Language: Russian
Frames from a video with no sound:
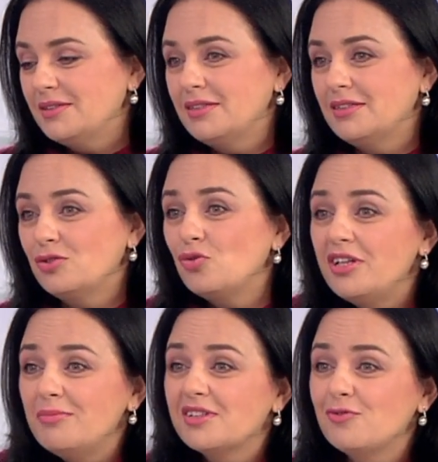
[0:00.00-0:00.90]
э,
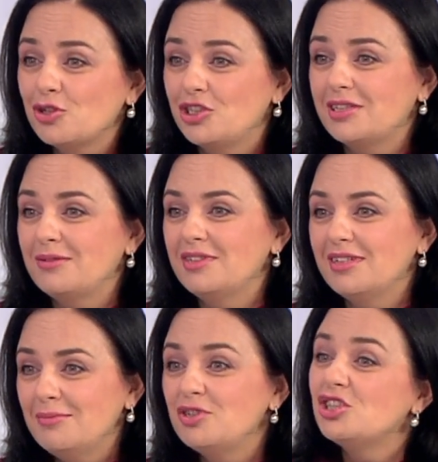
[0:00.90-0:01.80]
другими творческими
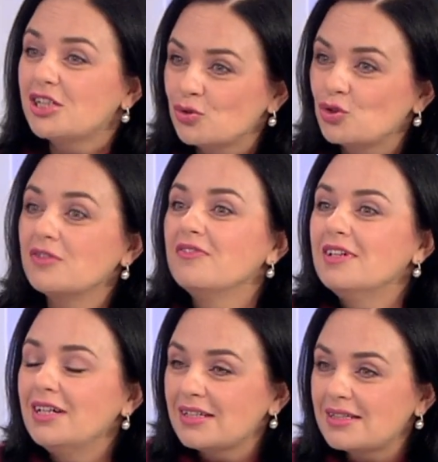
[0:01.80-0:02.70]
делами, сейчас уже
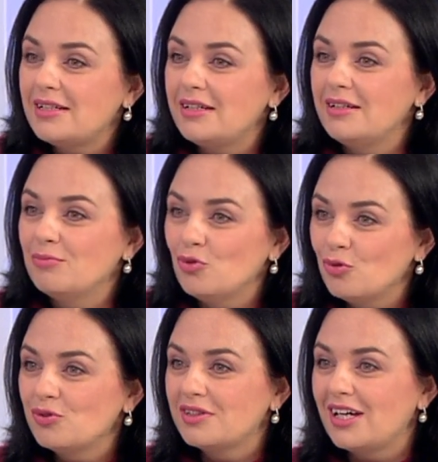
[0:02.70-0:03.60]
выросли и
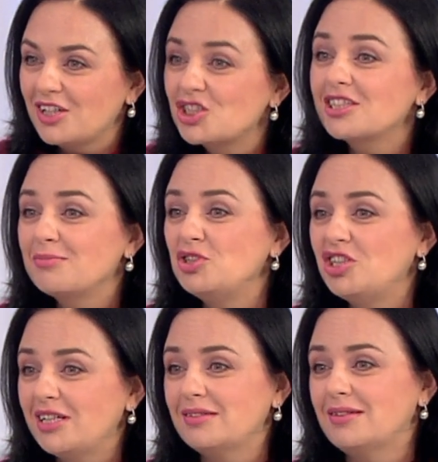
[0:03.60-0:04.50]
могут также
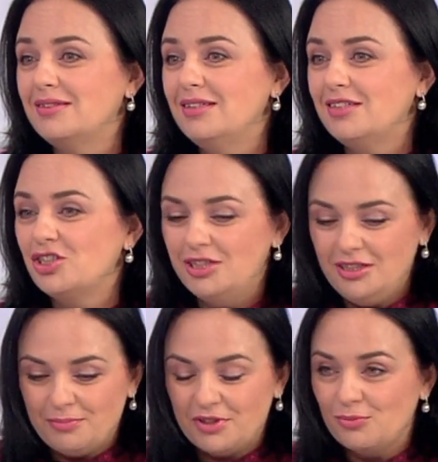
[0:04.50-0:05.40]
отмечать этот день
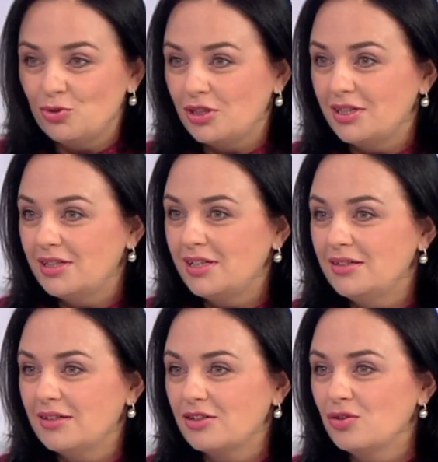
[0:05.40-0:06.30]
рождения, потому что это
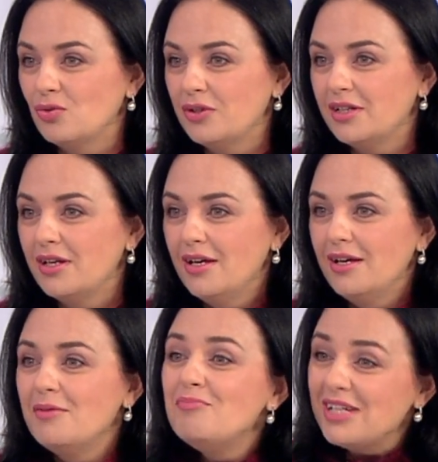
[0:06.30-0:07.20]
их родное
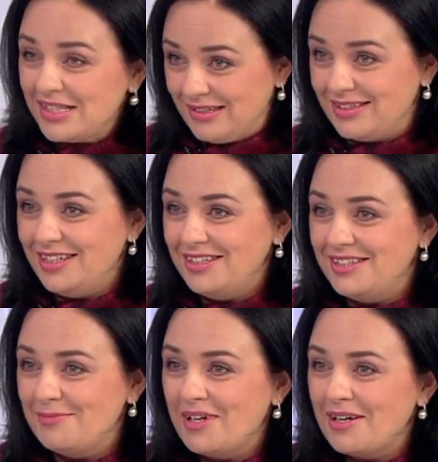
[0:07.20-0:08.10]
место, где
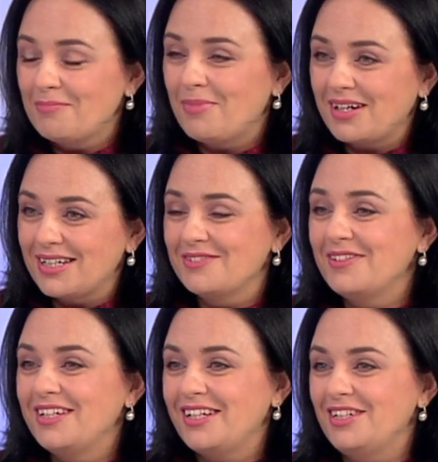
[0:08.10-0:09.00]
они себя да,
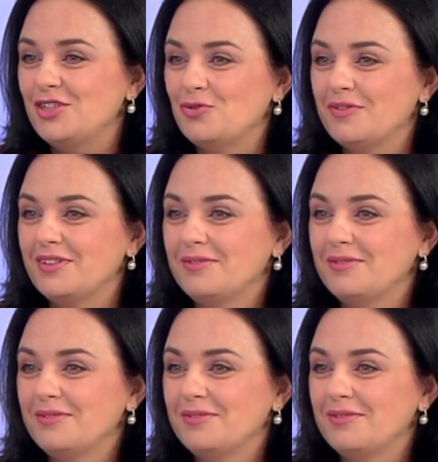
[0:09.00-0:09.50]
показывали, мамы уже